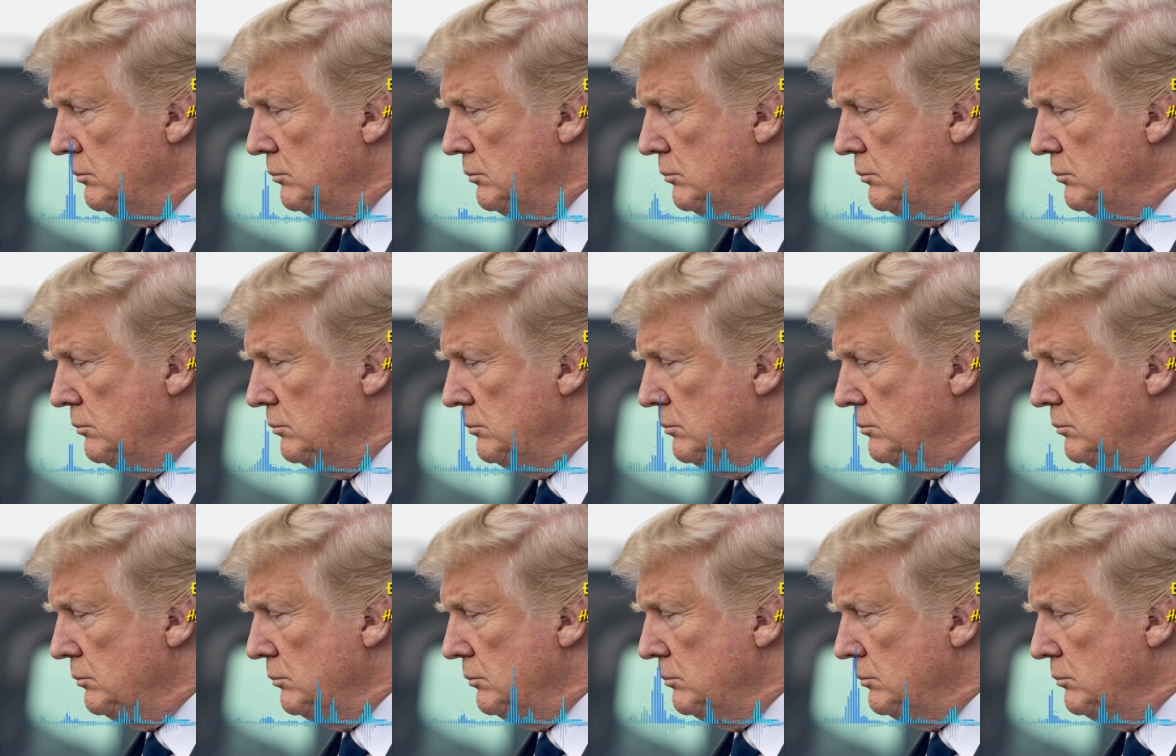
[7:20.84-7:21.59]

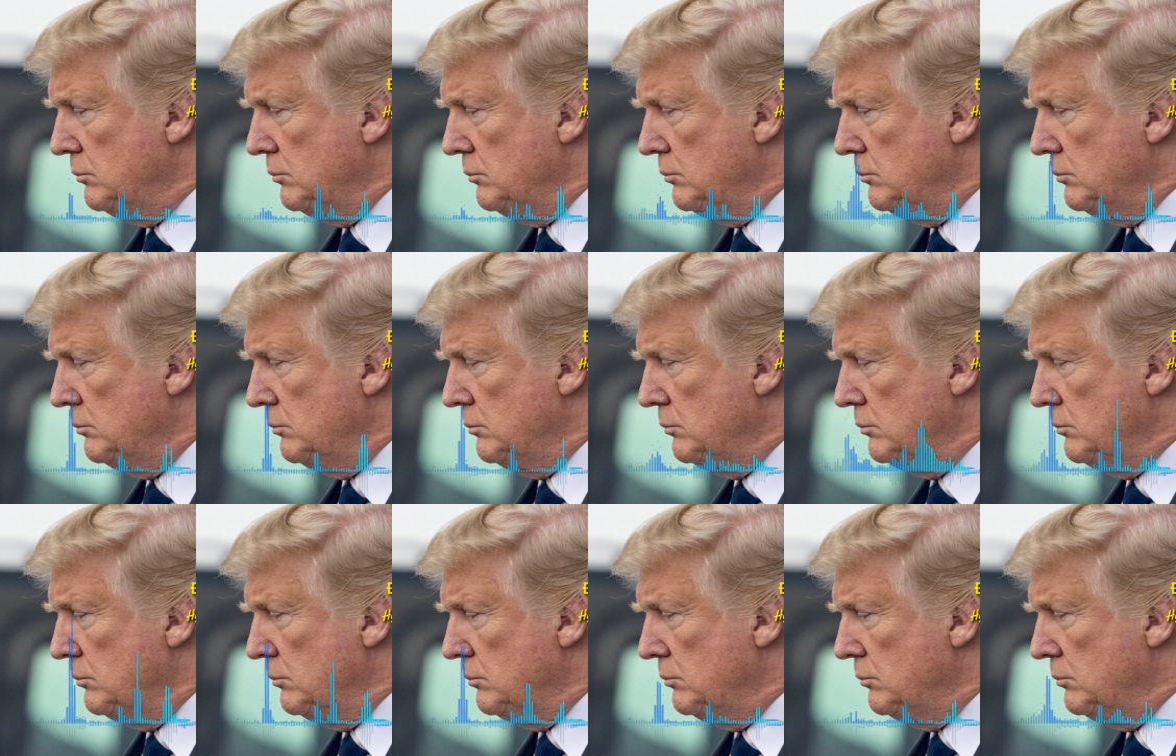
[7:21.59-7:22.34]
McCain á
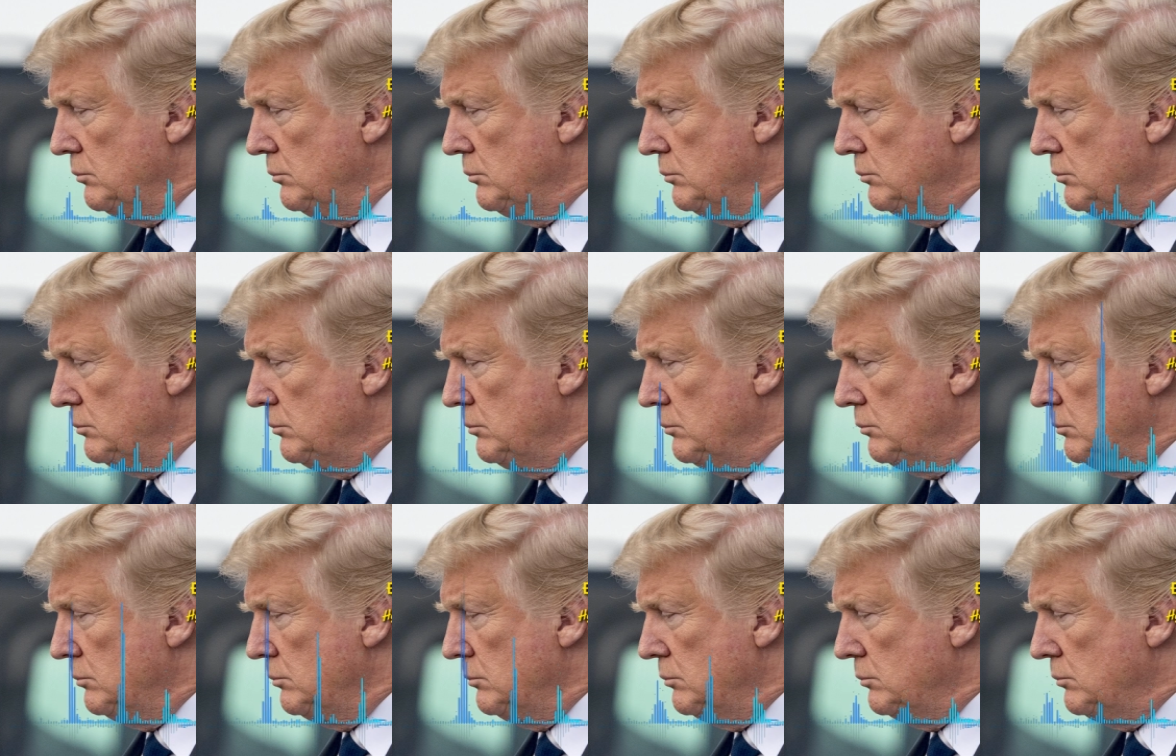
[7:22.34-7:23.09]
uh,
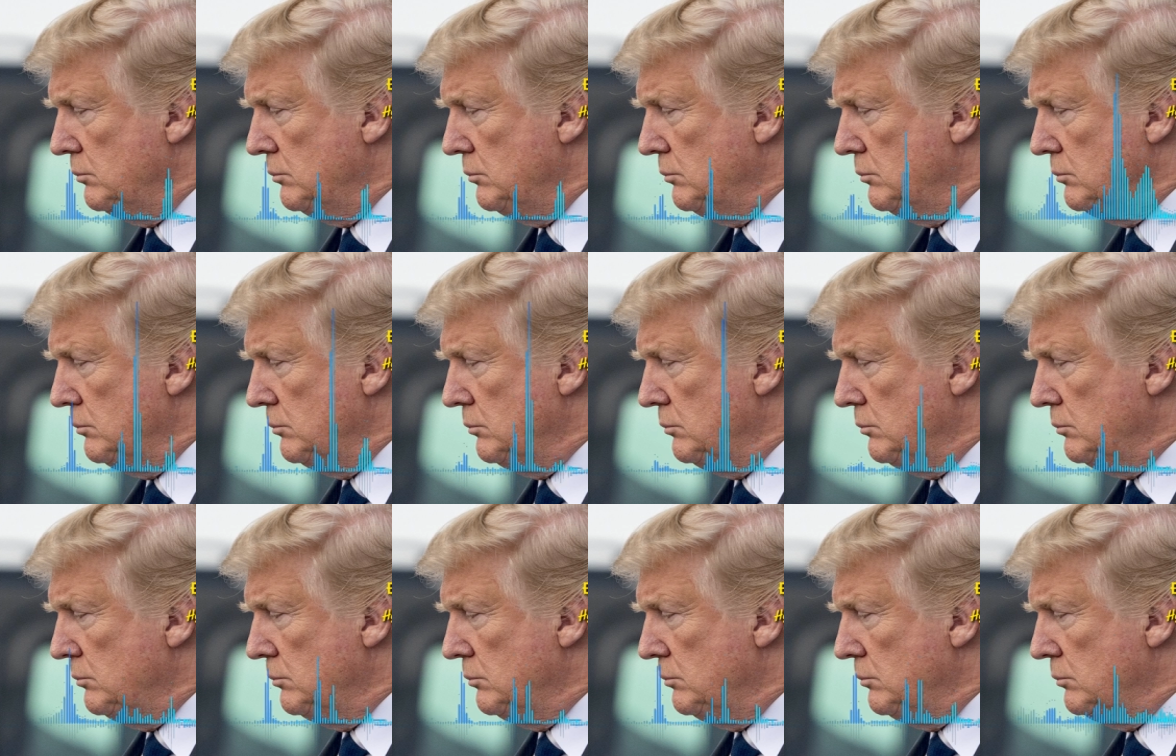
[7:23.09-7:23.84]
khi mà
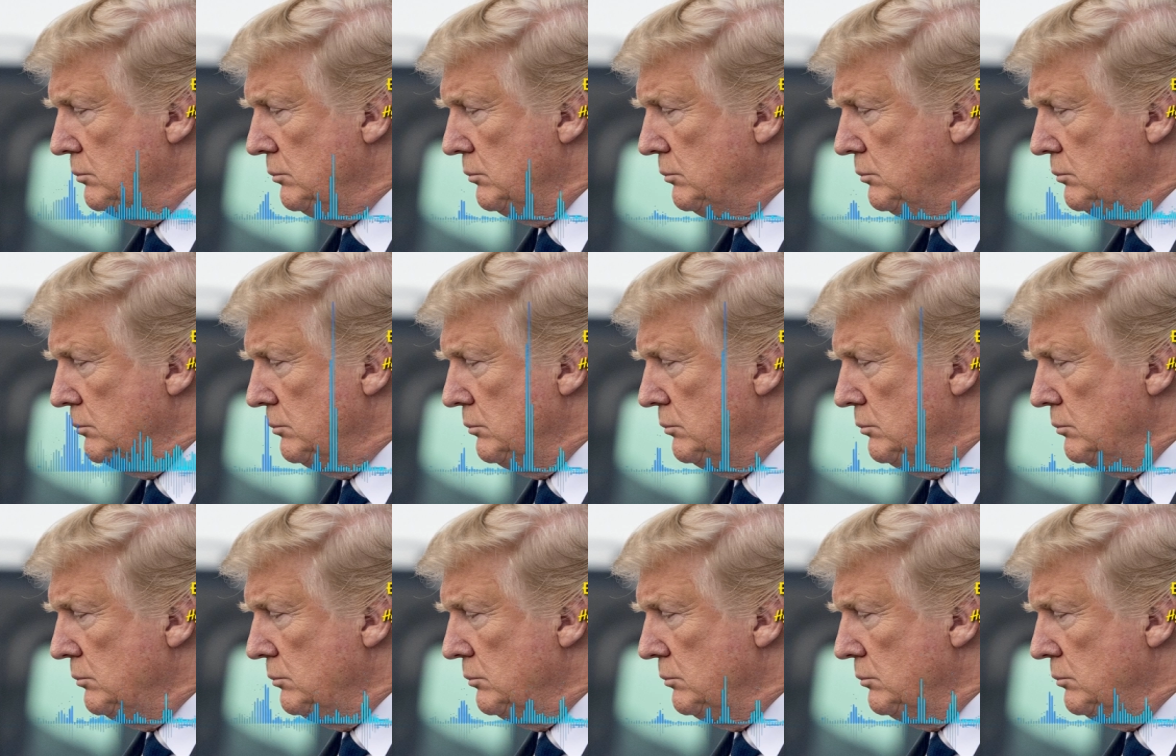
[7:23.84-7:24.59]
đang học ở
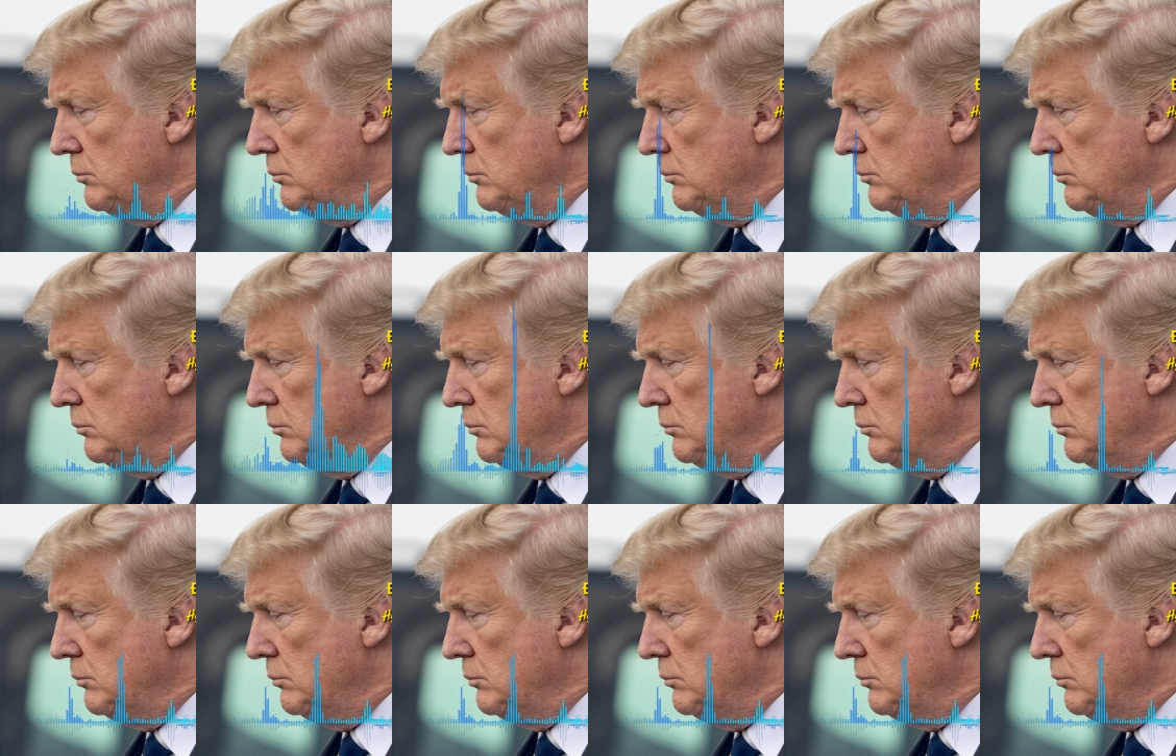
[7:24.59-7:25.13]
trường uh,